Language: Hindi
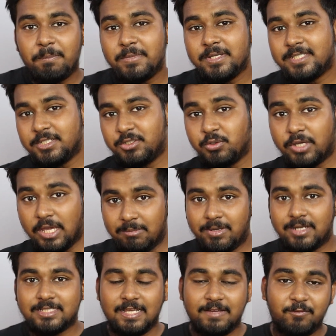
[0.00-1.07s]
आप में से जो
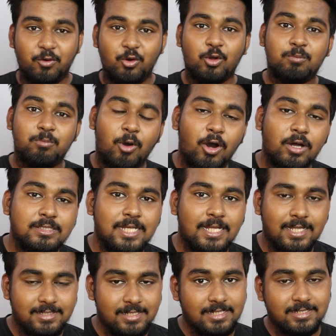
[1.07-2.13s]
गेमर्स हैं वो लोग बहुत
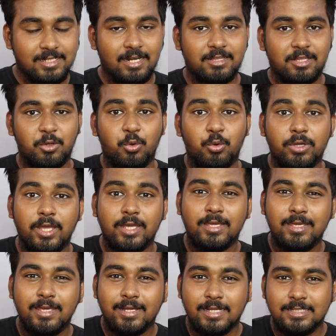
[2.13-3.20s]
ज़्यादा सर्च करते होंगे
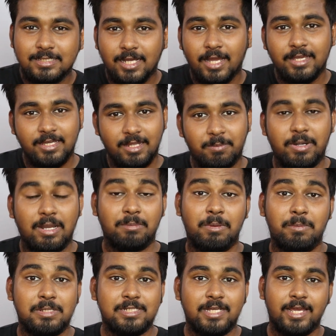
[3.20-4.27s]
कि एक अच्छा ईयरबड हमें
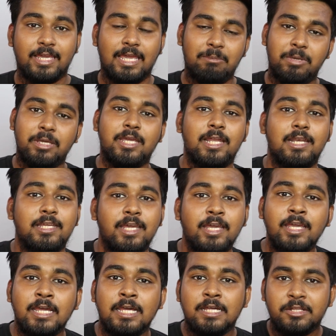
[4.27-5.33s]
मिल जाए गेमिंग के
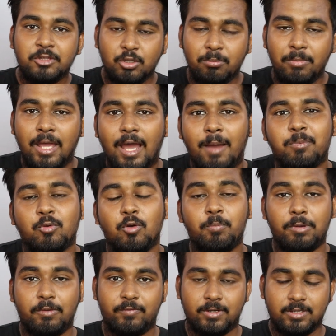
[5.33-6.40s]
लिए तो मैं आपको
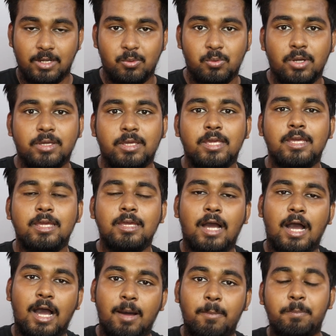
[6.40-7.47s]
प्रेफर करूँगा कि
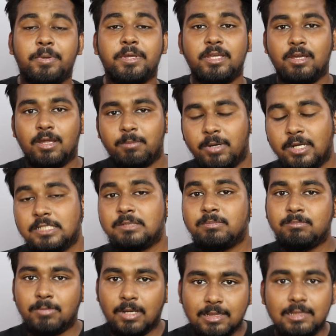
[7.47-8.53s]
आप ईयरबड्स
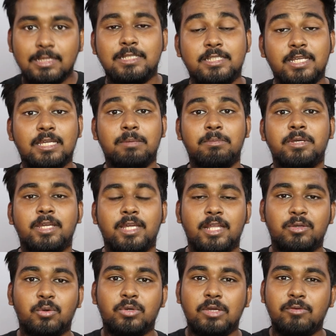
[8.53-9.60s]
मत लीजिए गेमिंग के
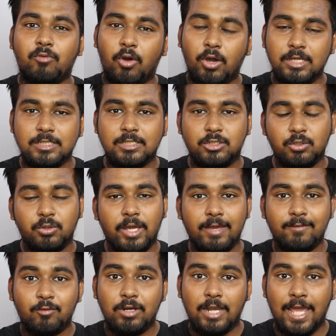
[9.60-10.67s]
लिए क्योंकि वॉइस जो
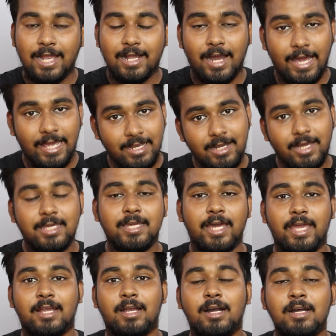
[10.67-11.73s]
है वो लैग आएगा ही
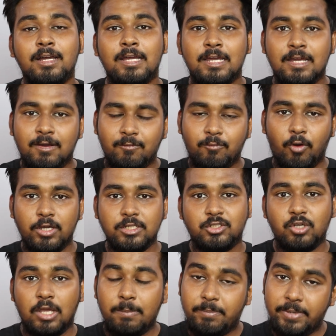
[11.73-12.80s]
आएगा वॉइस
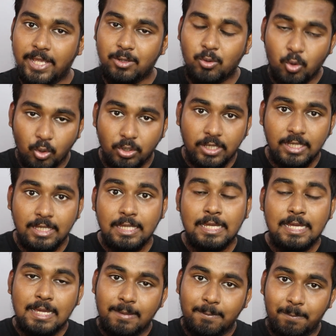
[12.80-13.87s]
जो है ब्रेक होगी
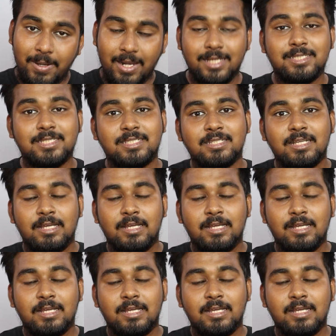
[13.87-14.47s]
प्लस